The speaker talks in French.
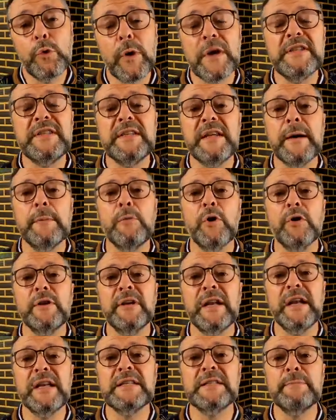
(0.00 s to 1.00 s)
On doit ici
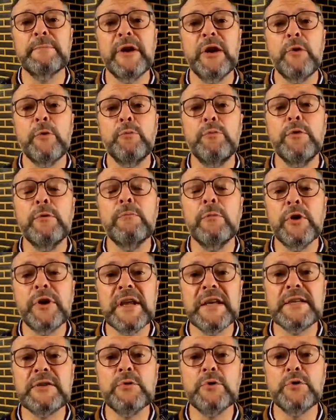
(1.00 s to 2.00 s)
aborder l'aspect le plus
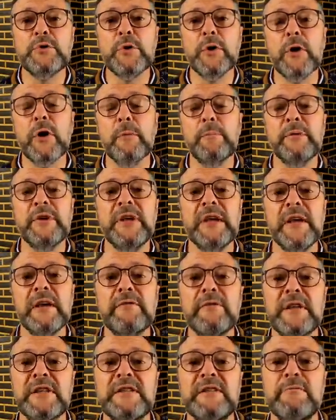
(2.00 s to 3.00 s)
modeste de ce camping,
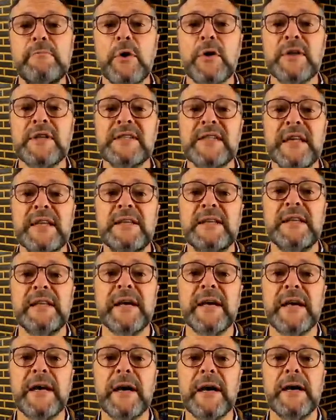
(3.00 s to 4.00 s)
effectivement les
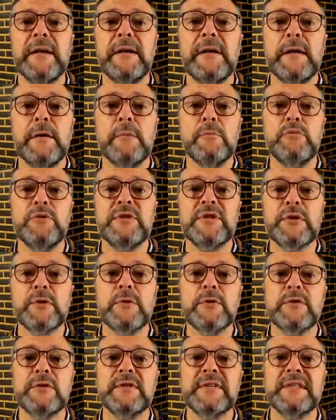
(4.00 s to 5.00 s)
sanitaires,
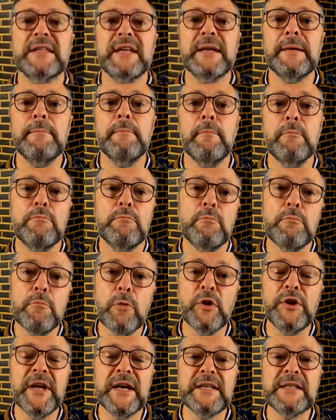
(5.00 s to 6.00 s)
puisque c'est
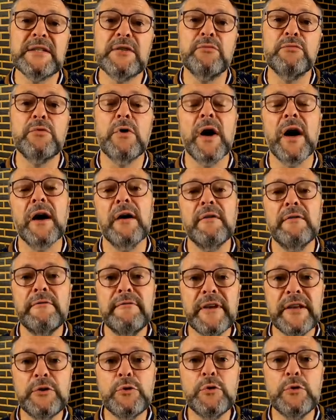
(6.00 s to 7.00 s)
modeste, voire
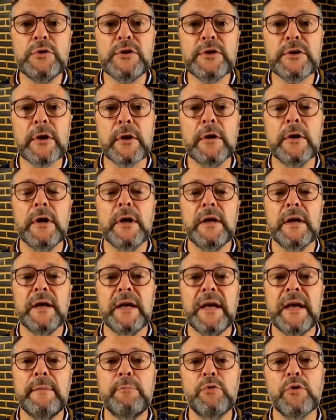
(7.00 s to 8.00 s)
vétuste,
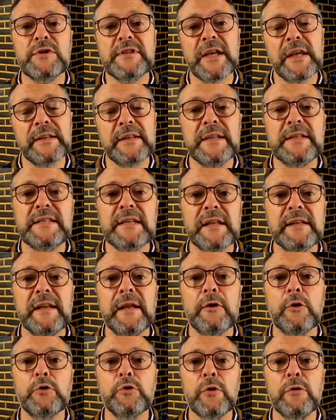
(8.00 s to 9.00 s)
et pour certaines,
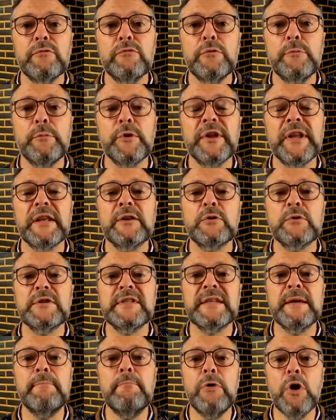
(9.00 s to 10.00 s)
certains d'entre vous, peut-être que
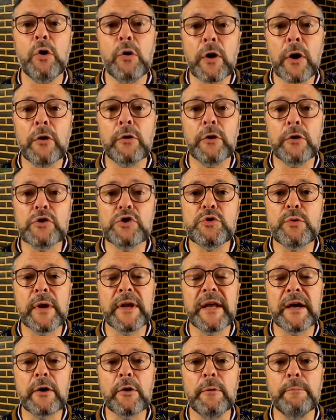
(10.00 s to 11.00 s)
c'est bloquant dans le
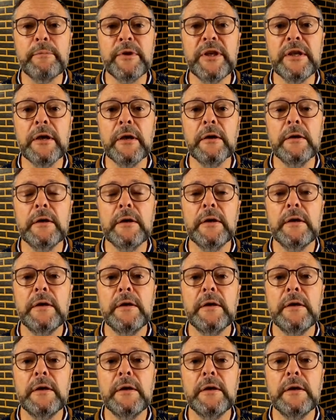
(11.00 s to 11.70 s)
choix d'un camping,